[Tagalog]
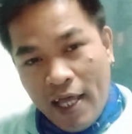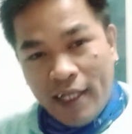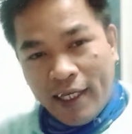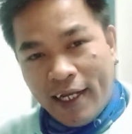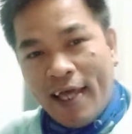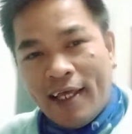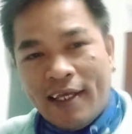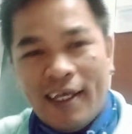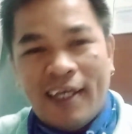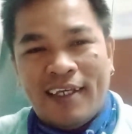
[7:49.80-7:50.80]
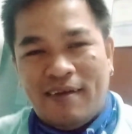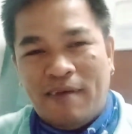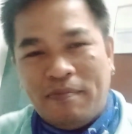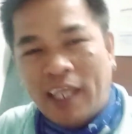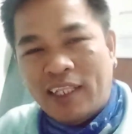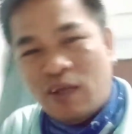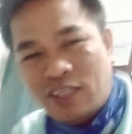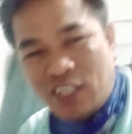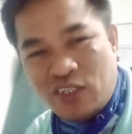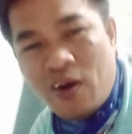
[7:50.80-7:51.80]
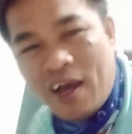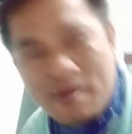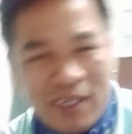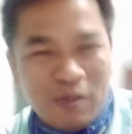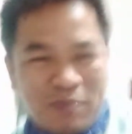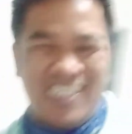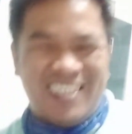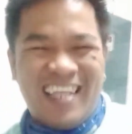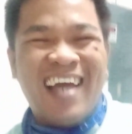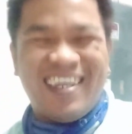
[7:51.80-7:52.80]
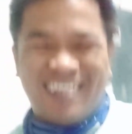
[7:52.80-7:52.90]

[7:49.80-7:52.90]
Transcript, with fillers: ah, tingnan na. Ha, kita ko sa inyo ang aming opisina.